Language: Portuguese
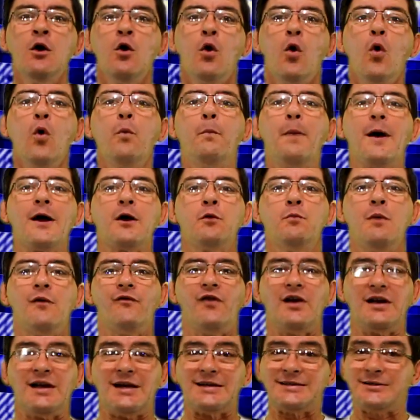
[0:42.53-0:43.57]
ou para uma
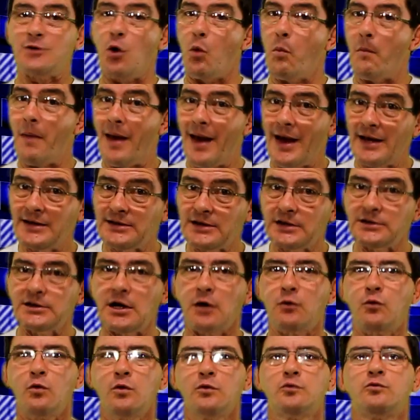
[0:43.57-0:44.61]
avaliação médica, de
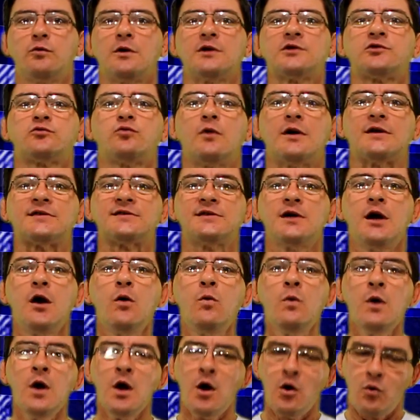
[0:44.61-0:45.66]
acordo com a
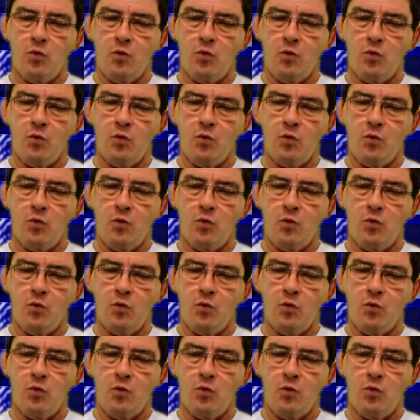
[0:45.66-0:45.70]
situação,